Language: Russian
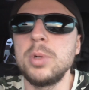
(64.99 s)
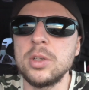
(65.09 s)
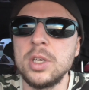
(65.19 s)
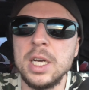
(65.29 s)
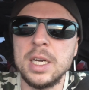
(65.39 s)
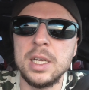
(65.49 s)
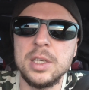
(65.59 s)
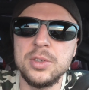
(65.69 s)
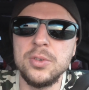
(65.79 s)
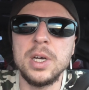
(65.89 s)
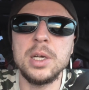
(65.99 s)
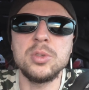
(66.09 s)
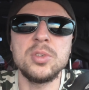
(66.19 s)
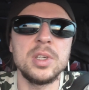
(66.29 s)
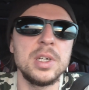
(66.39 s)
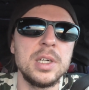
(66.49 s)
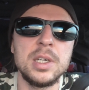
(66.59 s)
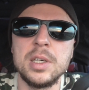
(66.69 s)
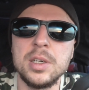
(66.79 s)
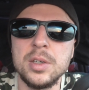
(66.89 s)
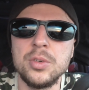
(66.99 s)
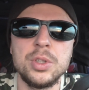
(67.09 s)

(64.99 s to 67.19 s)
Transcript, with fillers: болгары одеваются э,